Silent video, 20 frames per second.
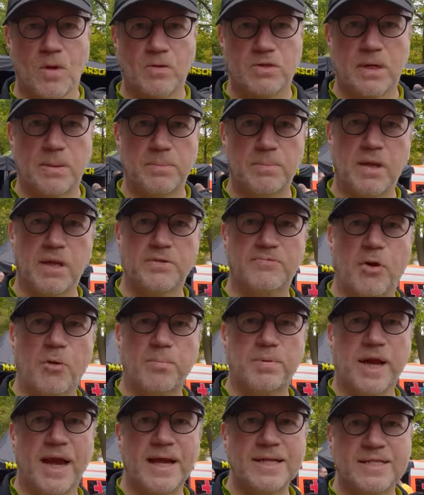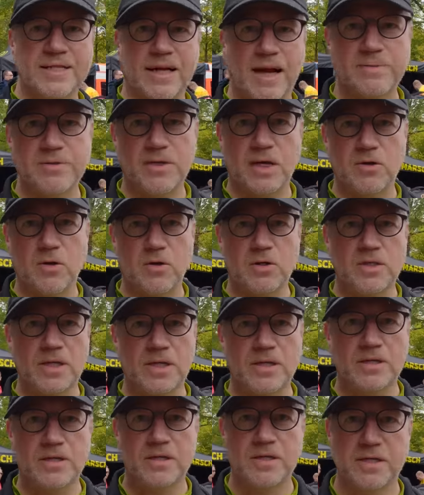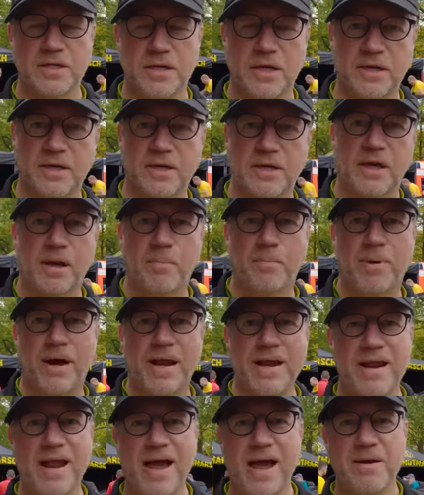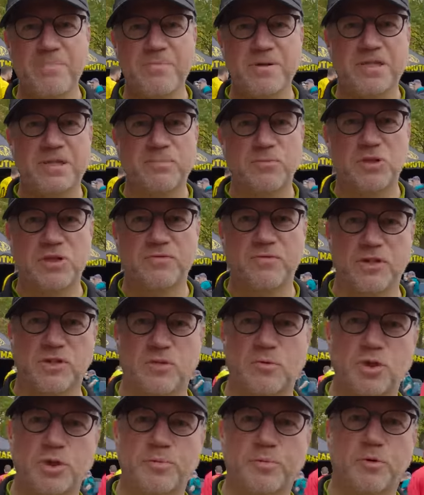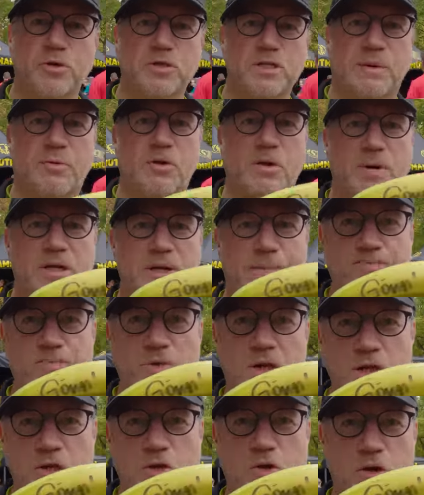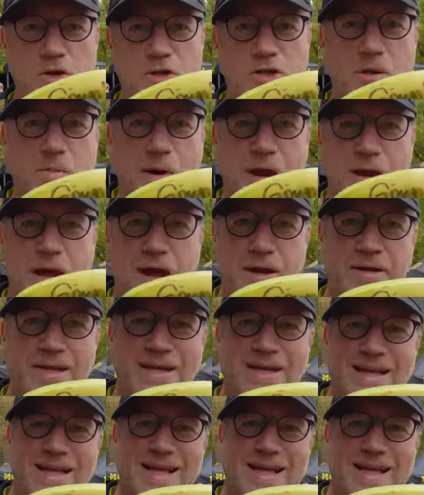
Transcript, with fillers: Am äh, VP1 gab es ja noch dann die Bananen mit den Motivationssprüchen. Ich habe auch noch meine Gönn dir Banane.